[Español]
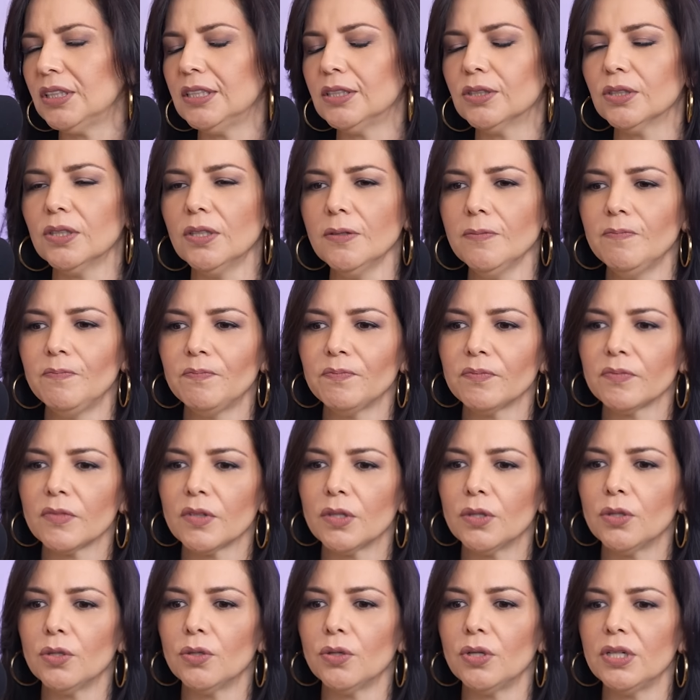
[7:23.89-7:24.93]
hizo
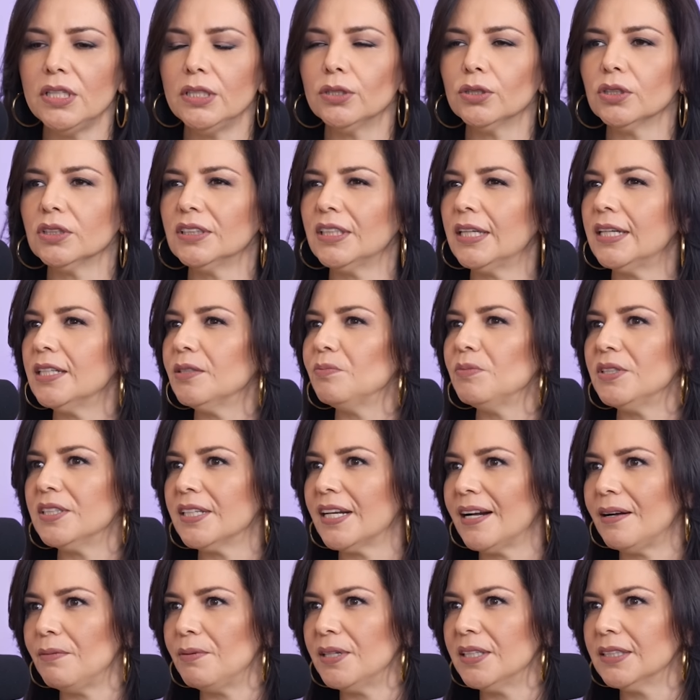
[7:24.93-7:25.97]
no hizo seres
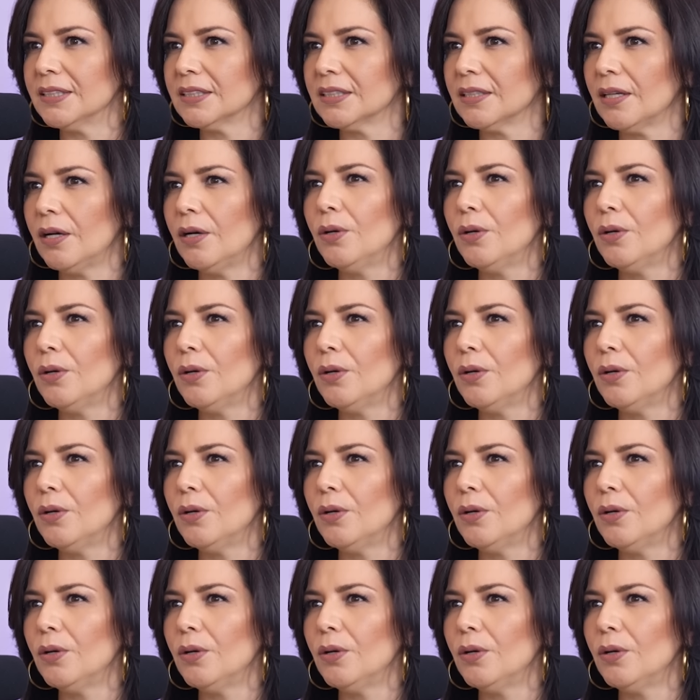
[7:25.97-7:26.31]
miserables.